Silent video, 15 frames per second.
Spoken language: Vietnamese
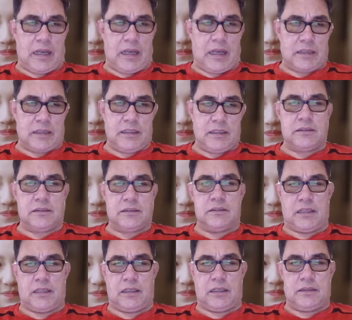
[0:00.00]
thường tình.
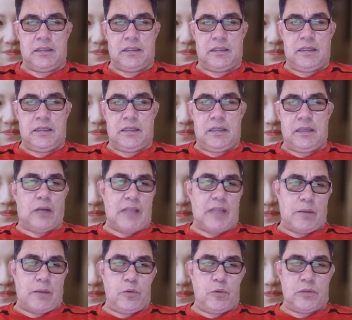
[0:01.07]
Lão già muốn
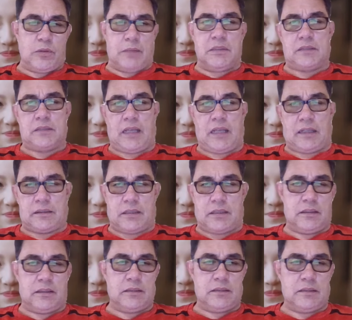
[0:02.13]
Nhiễm Hương thành thân với
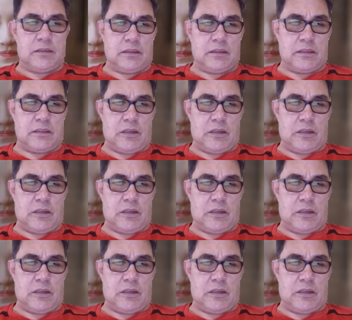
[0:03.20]
tinh công tử.